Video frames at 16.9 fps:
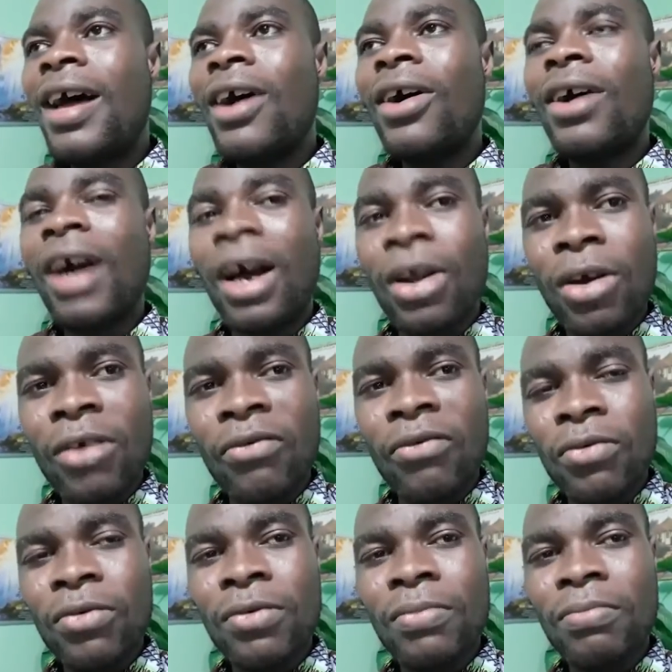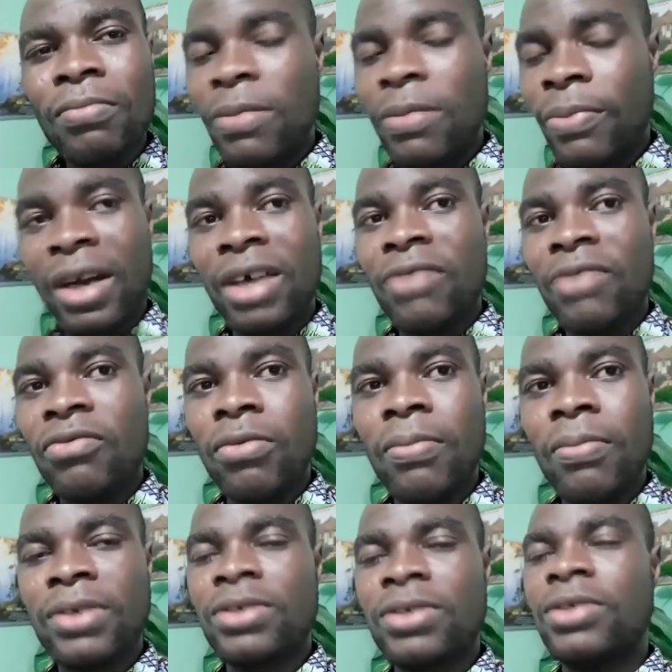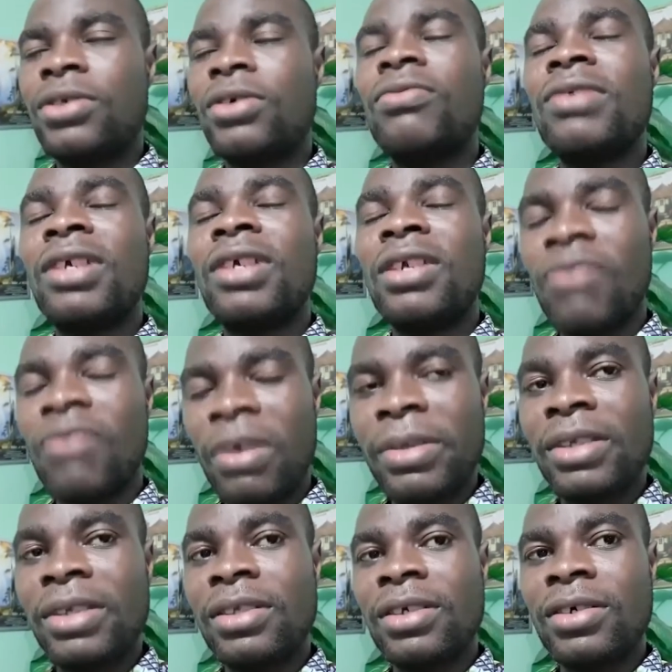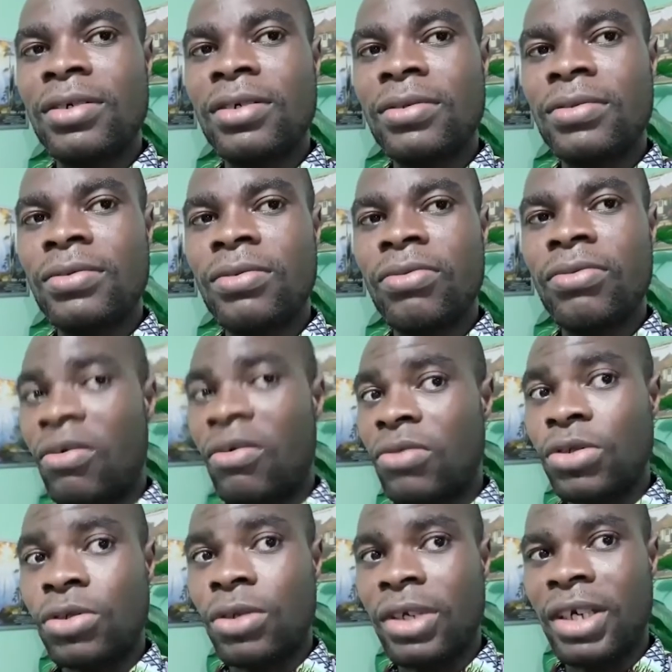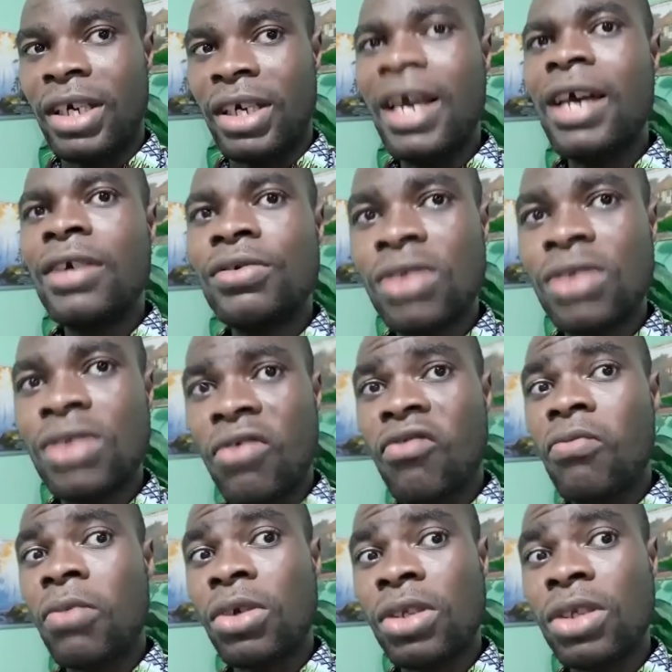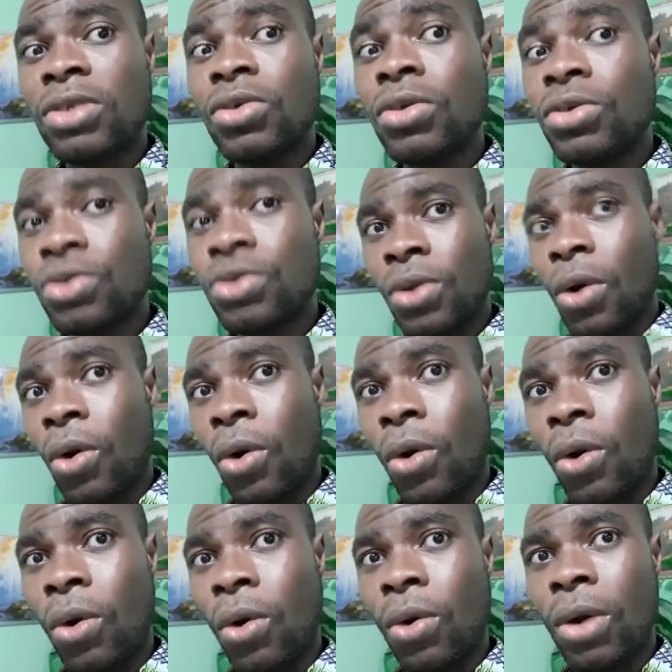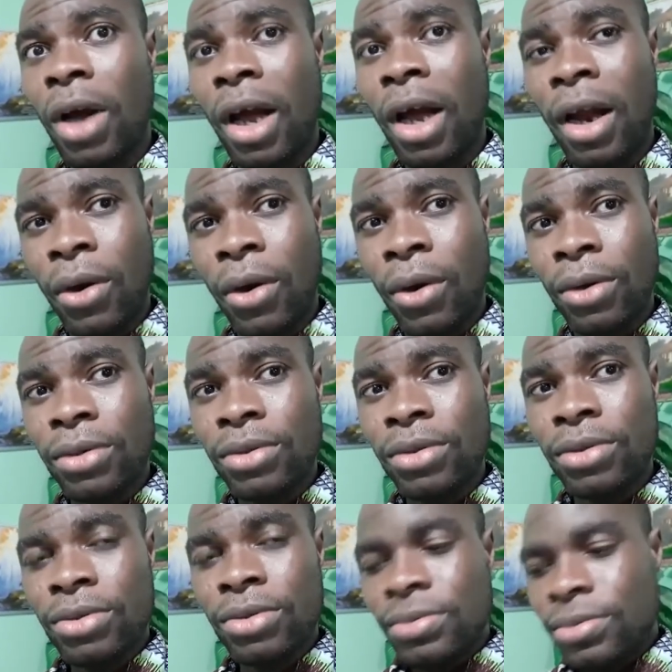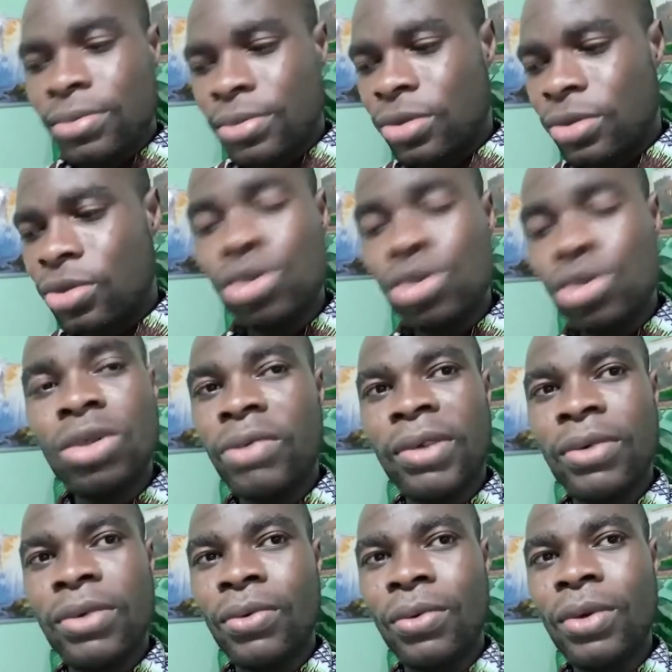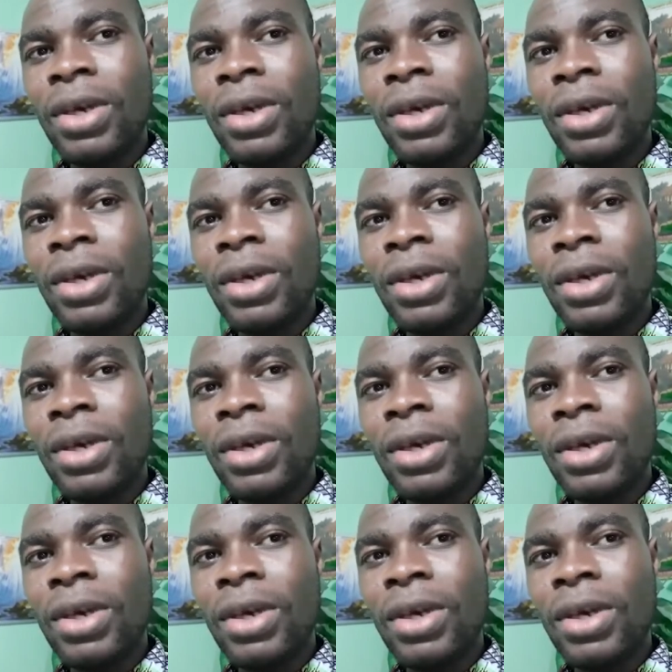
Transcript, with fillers: Alors vous, préparez-vous, parce que ce que vous allez voir maintenant va vous choquer. Nous allons vous montrer d'autres choses encore. Alors, suivez-nous.